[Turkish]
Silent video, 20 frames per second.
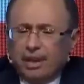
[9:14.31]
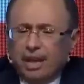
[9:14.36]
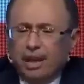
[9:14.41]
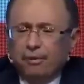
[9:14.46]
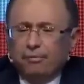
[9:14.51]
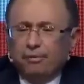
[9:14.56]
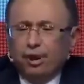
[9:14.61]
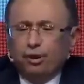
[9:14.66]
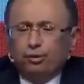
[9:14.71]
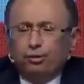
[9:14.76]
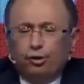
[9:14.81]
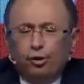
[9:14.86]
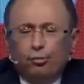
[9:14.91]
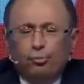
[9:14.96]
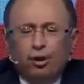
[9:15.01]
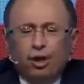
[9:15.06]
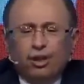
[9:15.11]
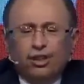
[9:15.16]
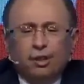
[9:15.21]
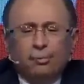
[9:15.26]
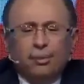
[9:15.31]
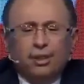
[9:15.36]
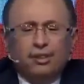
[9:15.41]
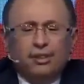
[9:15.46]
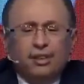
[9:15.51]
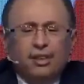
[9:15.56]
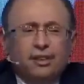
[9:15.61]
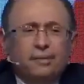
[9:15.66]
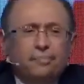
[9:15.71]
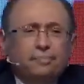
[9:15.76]
Enflasyon
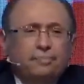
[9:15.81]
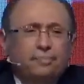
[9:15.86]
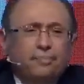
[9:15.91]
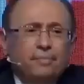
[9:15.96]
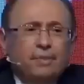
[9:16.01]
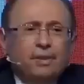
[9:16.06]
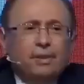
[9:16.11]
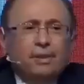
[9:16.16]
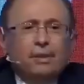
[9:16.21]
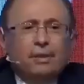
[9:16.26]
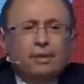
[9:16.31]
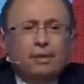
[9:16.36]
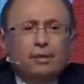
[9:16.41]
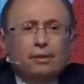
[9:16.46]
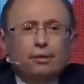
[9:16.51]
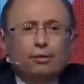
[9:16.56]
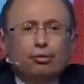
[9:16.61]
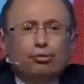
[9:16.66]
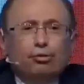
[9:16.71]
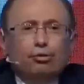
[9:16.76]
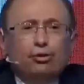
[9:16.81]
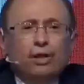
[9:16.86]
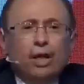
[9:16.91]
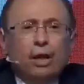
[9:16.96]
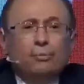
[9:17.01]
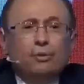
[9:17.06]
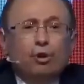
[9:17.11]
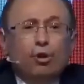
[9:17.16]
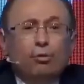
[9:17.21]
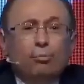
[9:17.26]
muhasebesi
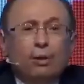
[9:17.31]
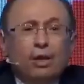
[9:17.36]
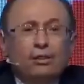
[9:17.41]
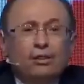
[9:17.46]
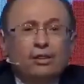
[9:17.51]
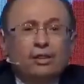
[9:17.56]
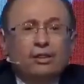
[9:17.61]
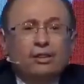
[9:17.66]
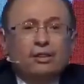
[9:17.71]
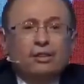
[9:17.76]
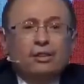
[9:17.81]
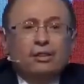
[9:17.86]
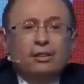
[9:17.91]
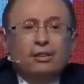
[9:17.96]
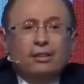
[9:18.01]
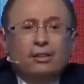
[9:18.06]
gündemde olmalıdır.